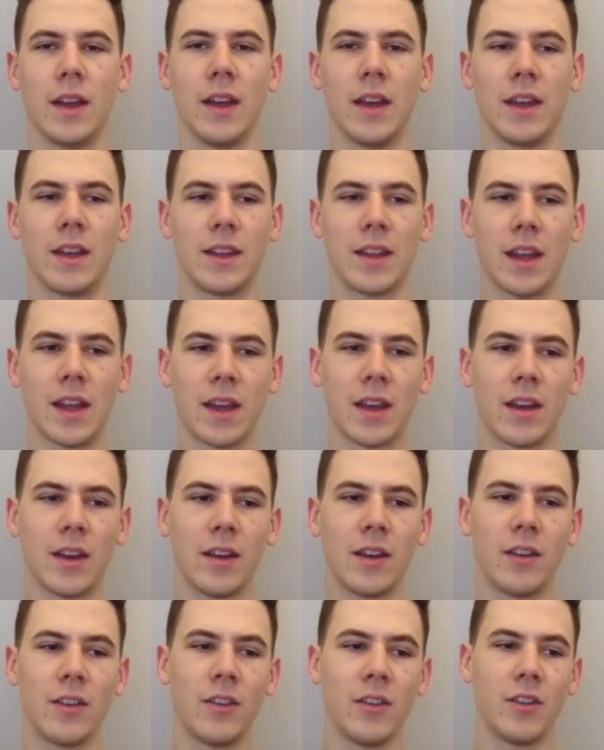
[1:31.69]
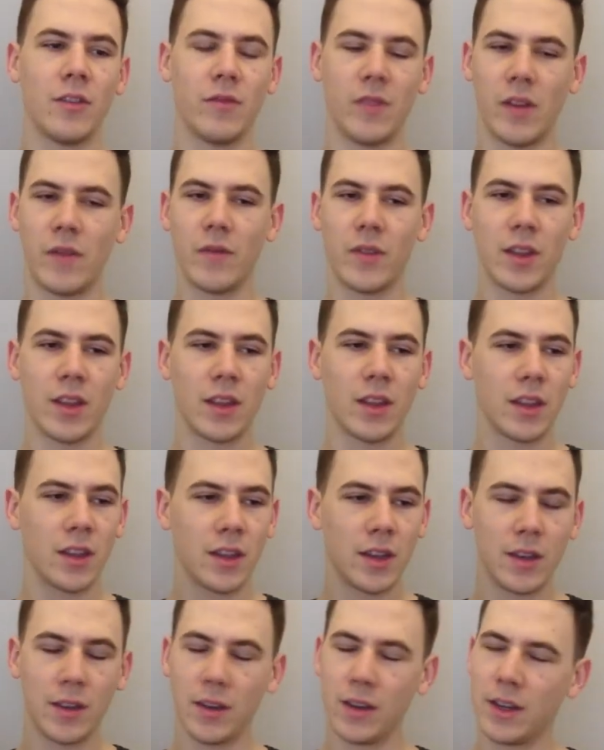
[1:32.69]
Ich denke, wenn wir
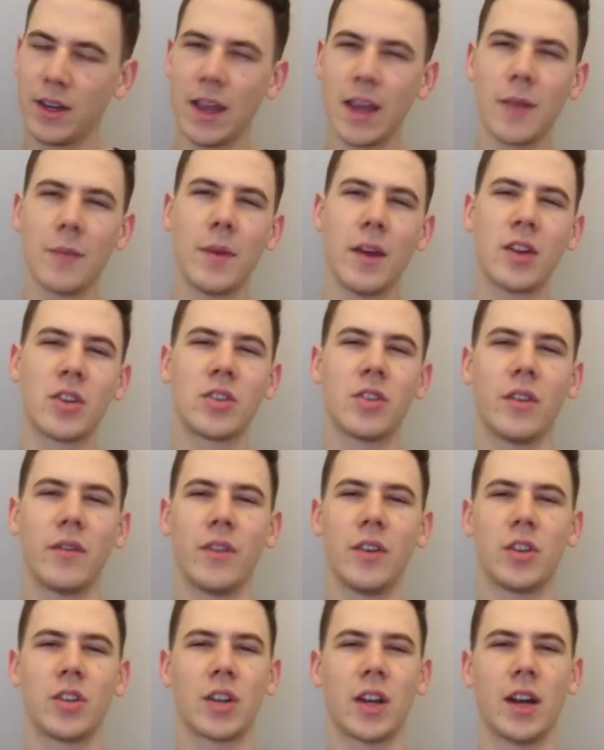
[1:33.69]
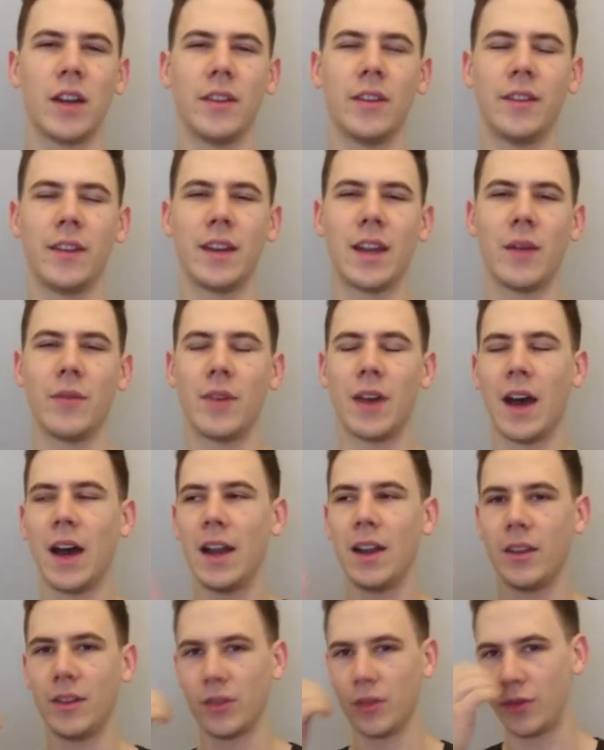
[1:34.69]
einen dicken Menschen auf der Straße sehen, haben wir
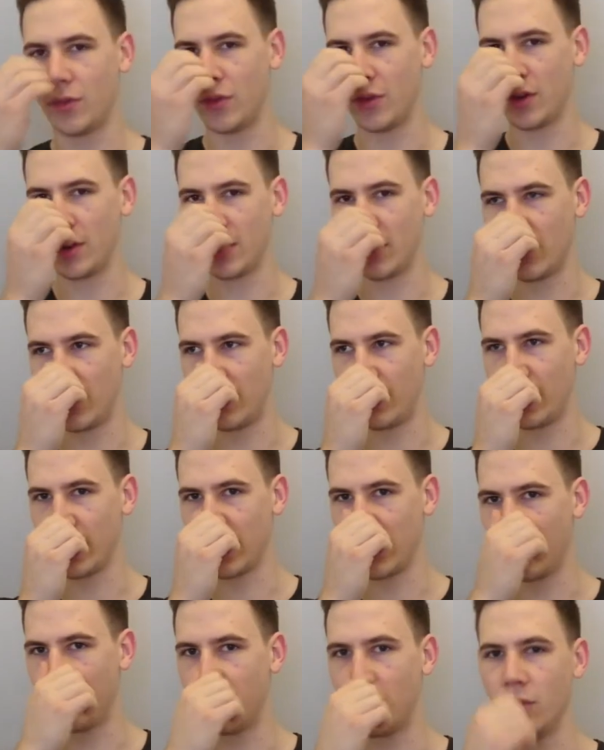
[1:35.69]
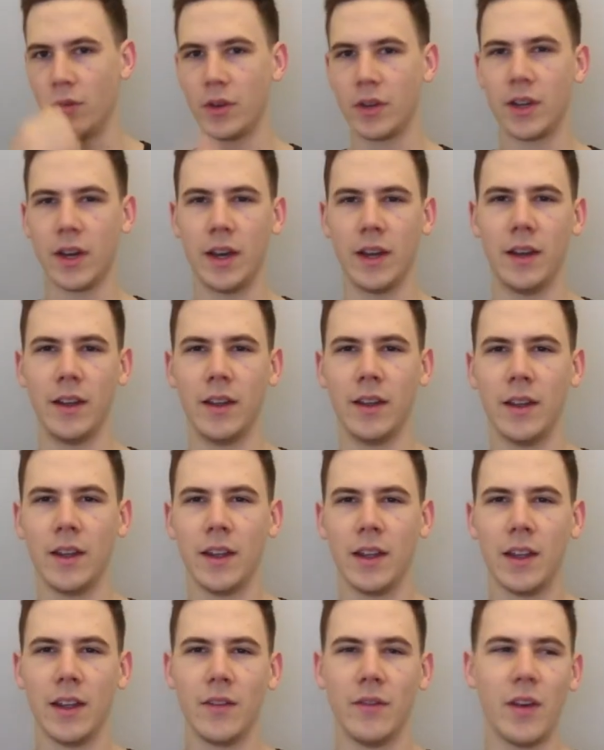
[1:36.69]
alle sofort irgendwelche Vorurteile.
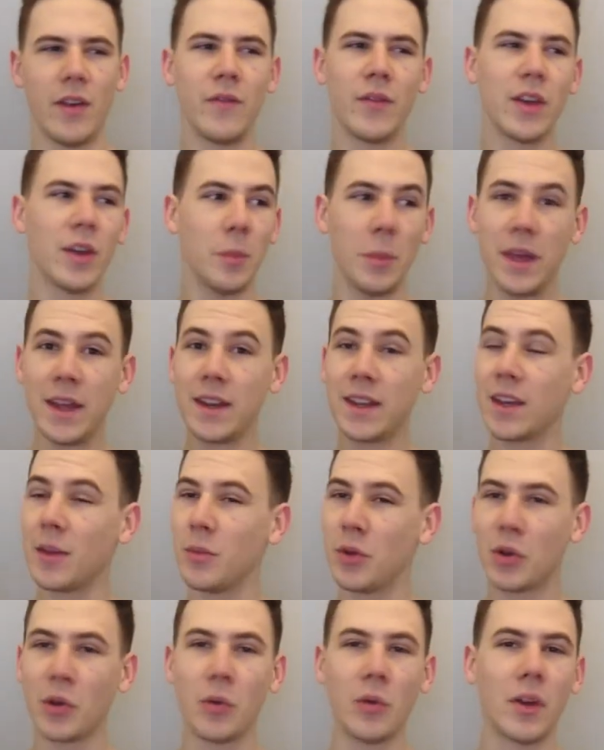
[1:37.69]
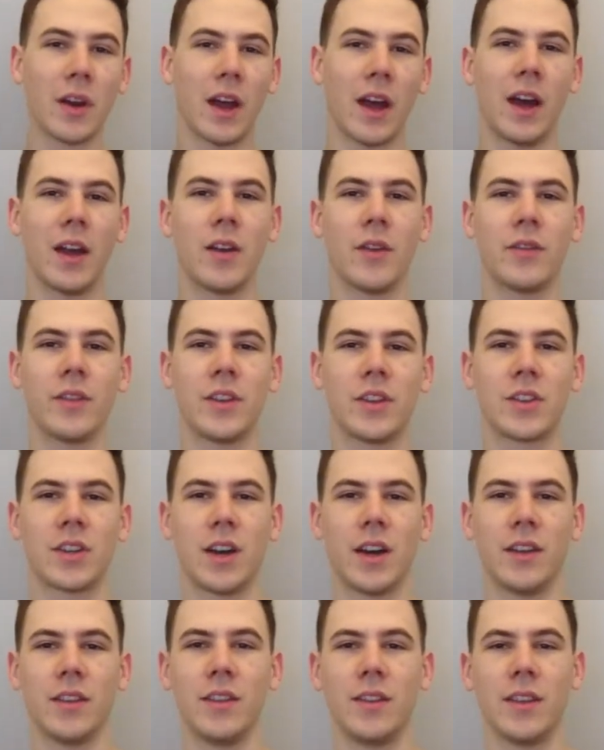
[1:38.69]
Wenn wir ein Mädchen mit roten Haaren auf der
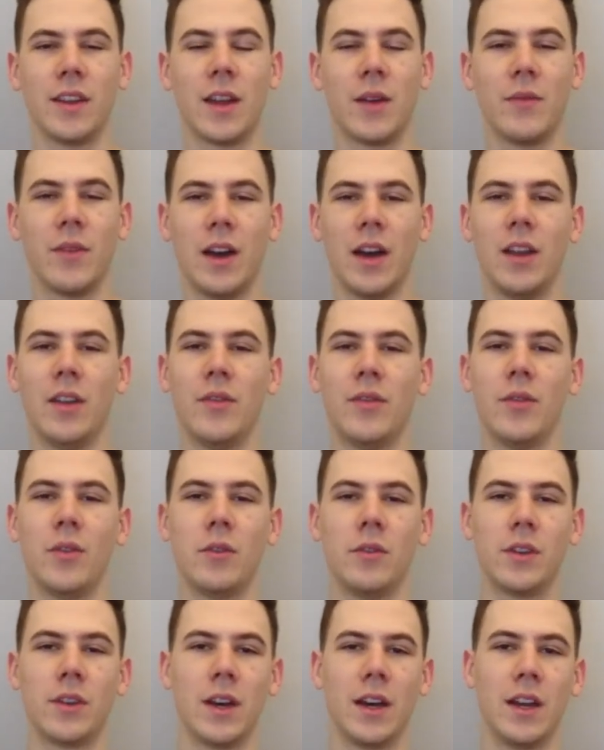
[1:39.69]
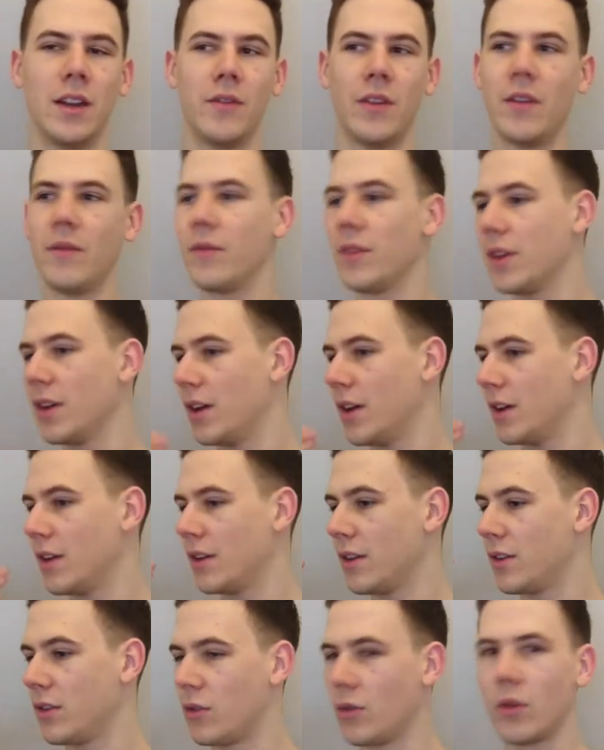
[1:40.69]
Straße sehen, haben wir alle Vorurteile. Wenn
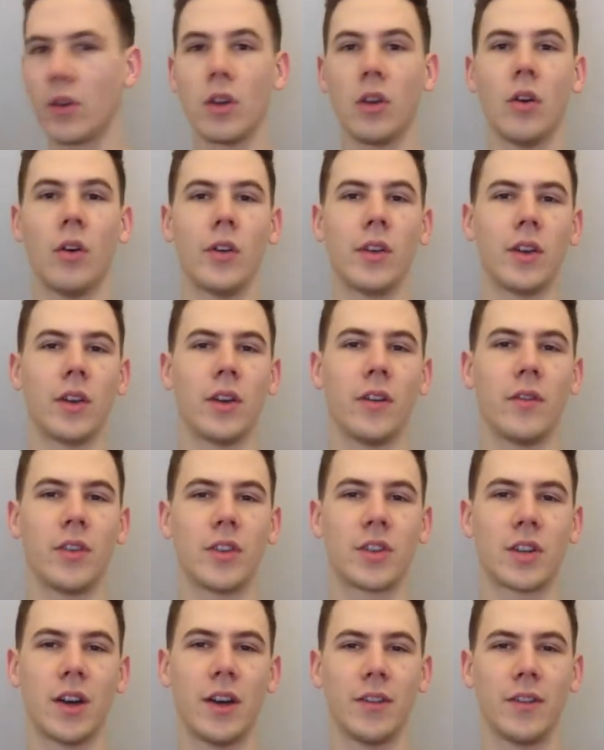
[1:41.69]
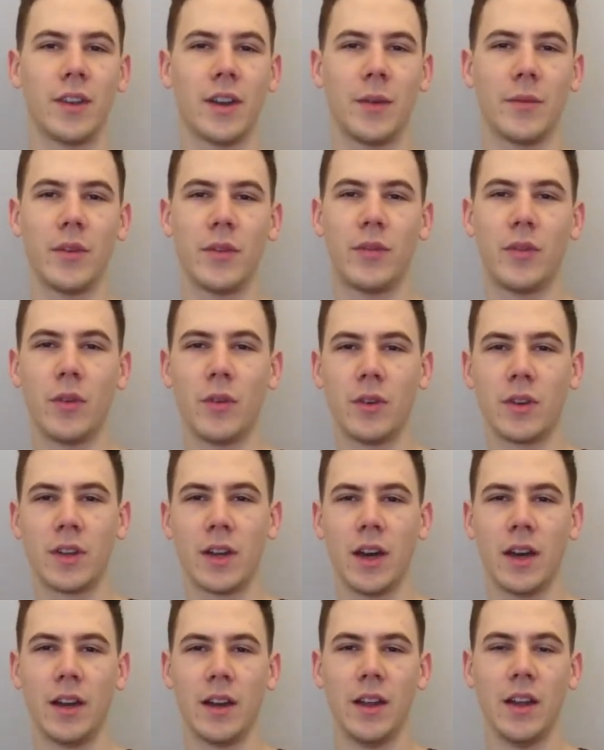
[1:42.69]
wir einen Dunkelhäutigen auf der Straße sehen, haben wir
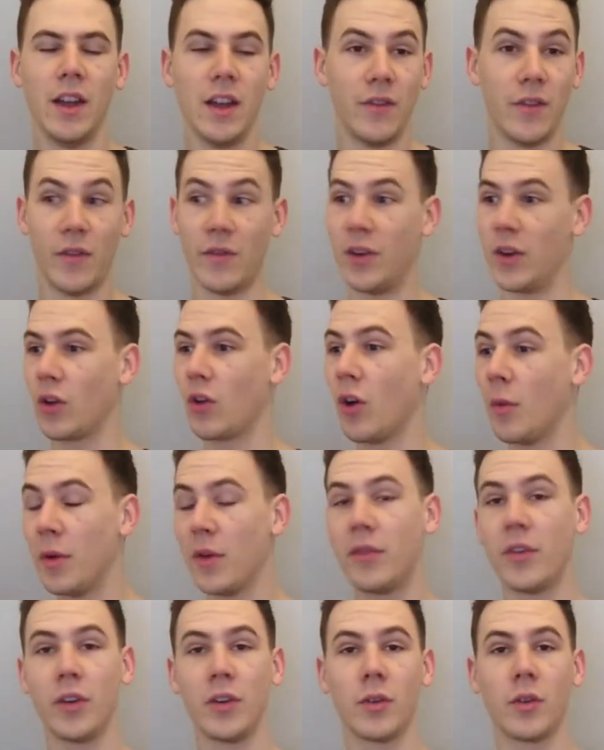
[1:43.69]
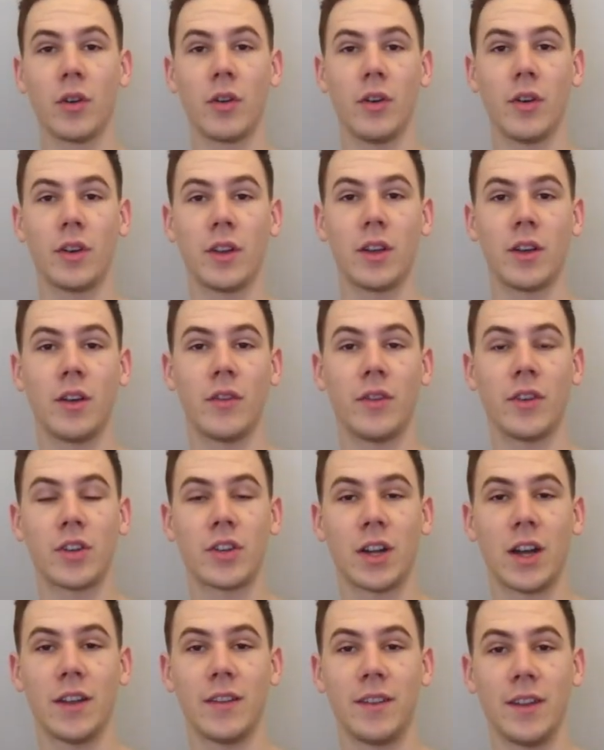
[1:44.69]
Vorurteile. Wenn wir eine Gruppe von Dunkelhäutigen auf der
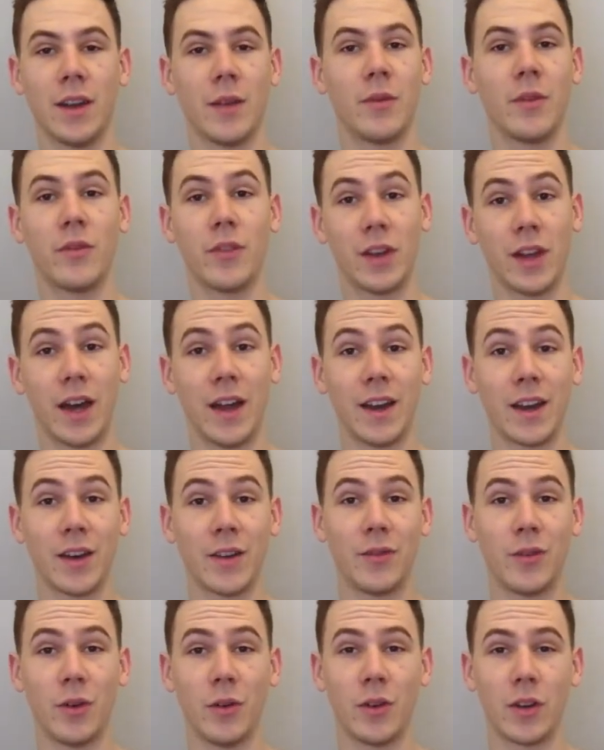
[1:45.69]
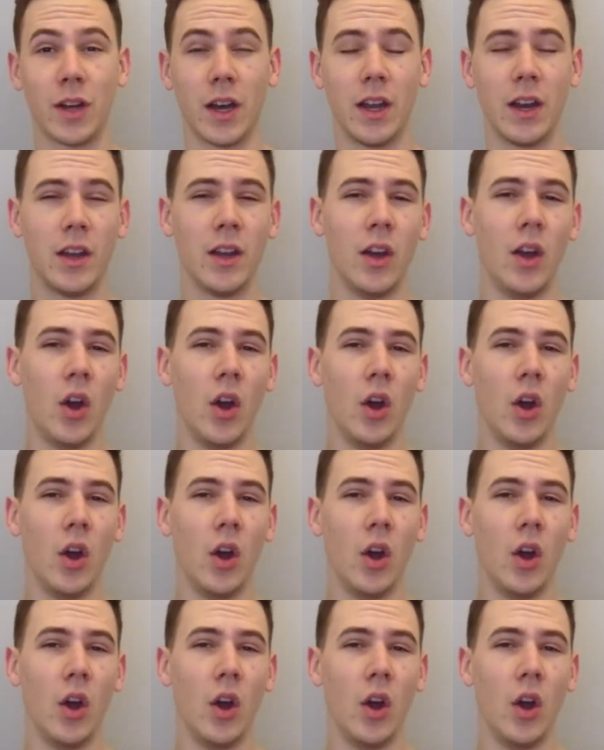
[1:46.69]
Straße sehen, haben wir wieder andere Vorurteile.